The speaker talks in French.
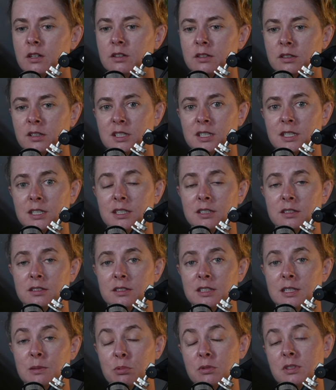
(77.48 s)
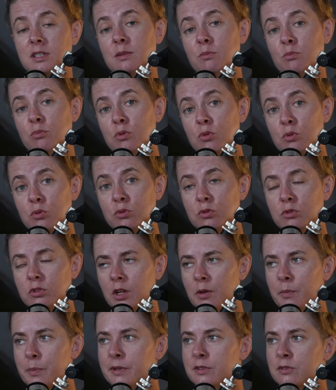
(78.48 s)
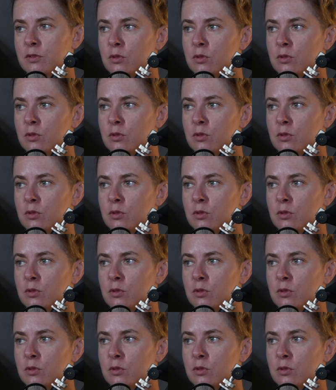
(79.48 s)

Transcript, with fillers: euh, j'ai euh, dépensé beaucoup de temps parce